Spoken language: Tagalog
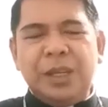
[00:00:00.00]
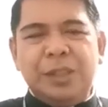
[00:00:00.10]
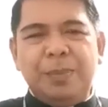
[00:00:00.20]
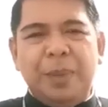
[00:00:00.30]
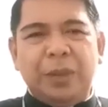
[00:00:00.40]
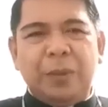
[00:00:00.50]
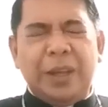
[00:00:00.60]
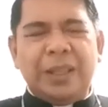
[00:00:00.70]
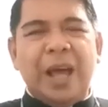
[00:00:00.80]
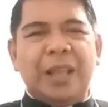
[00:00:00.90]

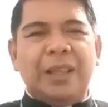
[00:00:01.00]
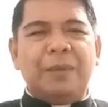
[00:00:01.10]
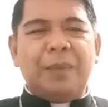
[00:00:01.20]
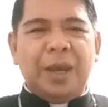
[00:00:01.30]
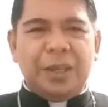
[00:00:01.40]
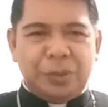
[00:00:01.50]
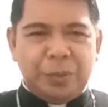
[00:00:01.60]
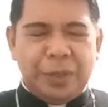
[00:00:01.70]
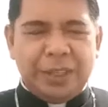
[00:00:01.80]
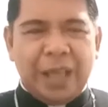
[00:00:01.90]
spiritualidad ng mga
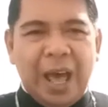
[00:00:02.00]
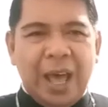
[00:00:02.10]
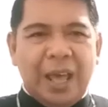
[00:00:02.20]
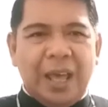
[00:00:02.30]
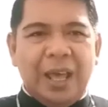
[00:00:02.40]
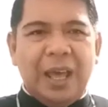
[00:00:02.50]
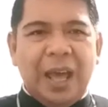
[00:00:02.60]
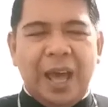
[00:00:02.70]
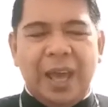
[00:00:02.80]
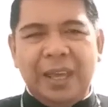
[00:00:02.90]
Heswita
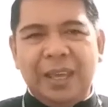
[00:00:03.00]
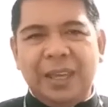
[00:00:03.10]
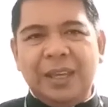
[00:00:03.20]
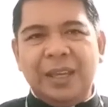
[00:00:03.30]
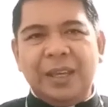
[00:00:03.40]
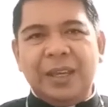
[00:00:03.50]
ay